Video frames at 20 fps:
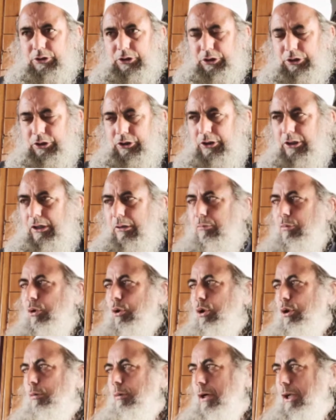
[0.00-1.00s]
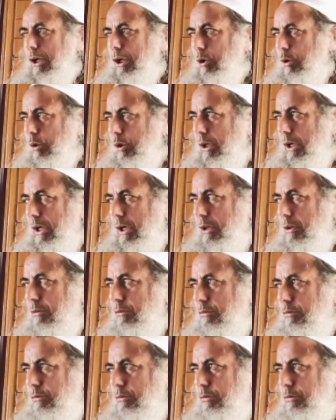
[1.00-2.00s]
दीन का बोल वाला होगा
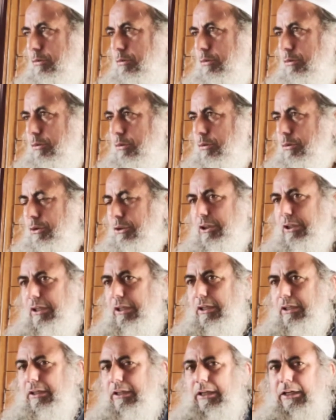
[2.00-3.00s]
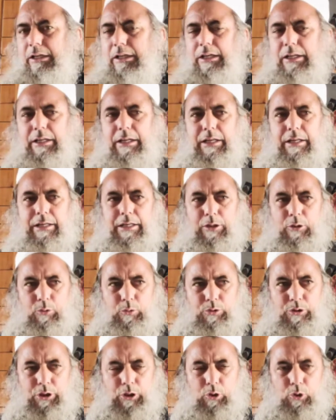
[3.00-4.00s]
उनकी देखा देखी
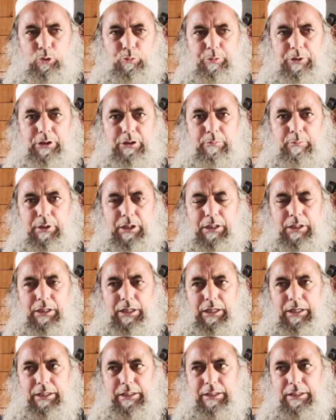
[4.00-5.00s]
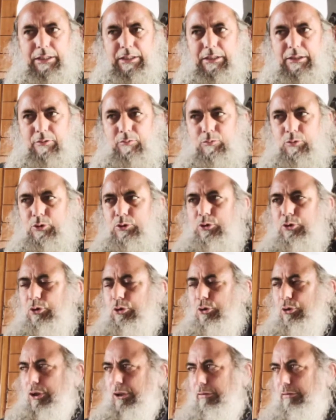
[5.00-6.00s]
दूसरे लोग भी ईमान लाएंगे वो चूँकि
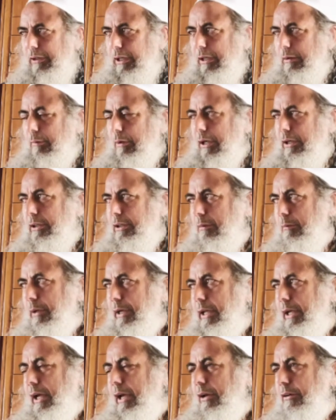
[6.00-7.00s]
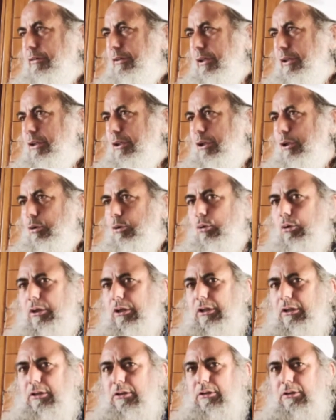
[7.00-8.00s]
दुनिया एतबार से बड़े हैसियत के लोग
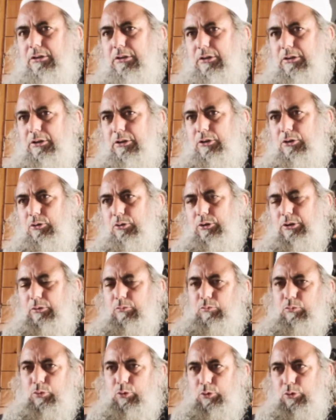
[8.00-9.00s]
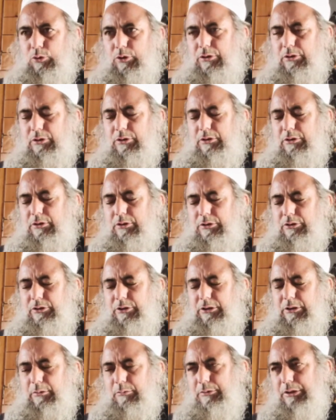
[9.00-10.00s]
हैं तो जब वो
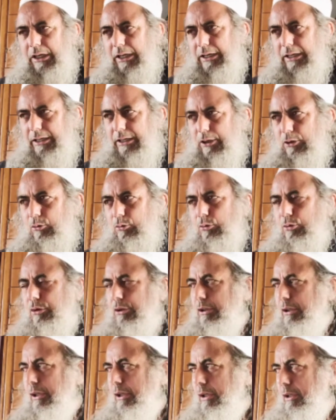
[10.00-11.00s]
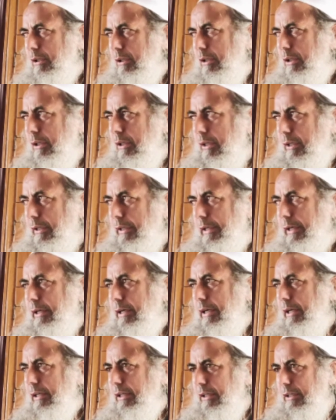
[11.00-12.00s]
किसी तरफ जाएंगे तो उनके
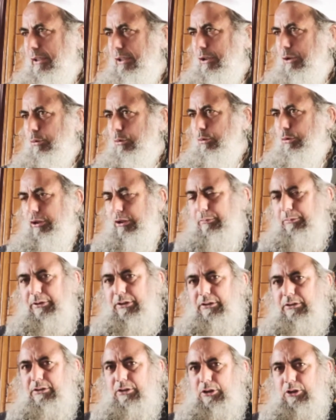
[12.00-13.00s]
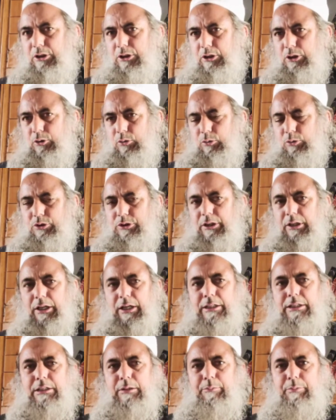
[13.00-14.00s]
देखा देखी दूसरे भी उसी
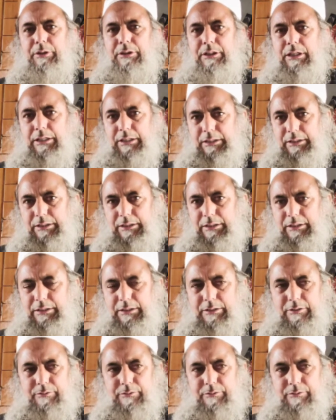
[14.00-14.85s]
रास्ते पे चलेंगे